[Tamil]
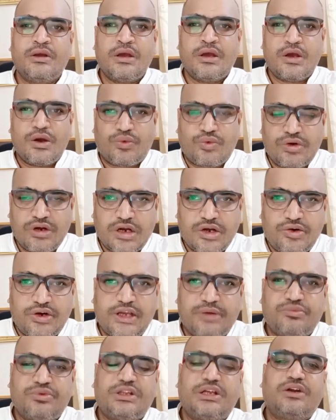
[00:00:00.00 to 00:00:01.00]
உங்களுடைய
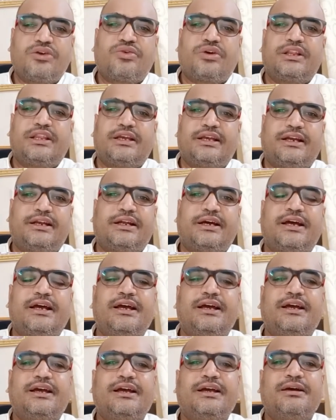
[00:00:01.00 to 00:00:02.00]
முதல் குழந்தைகிட்ட
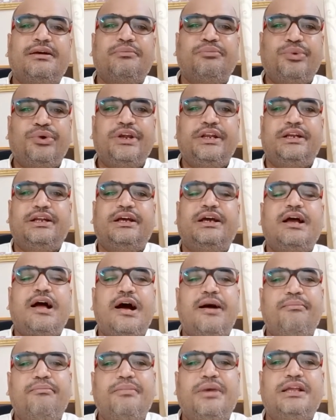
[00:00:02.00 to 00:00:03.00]
போயிட்டு
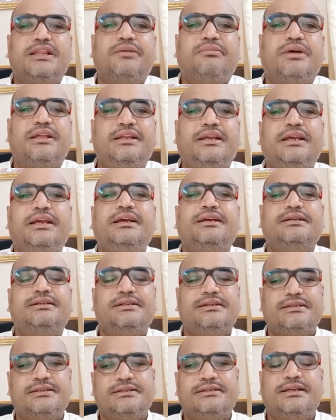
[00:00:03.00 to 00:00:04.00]
அம்மா இந்த மாதிரி
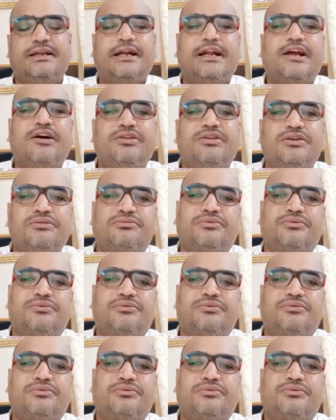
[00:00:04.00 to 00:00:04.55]
ரெண்டாவது